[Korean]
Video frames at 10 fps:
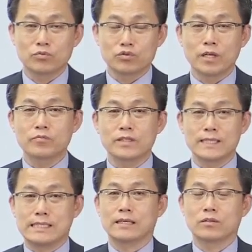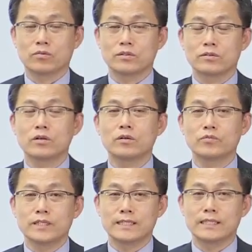두세 문제씩 또는 서너
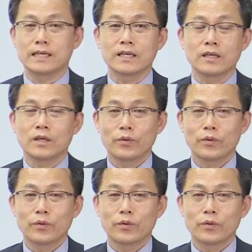문제씩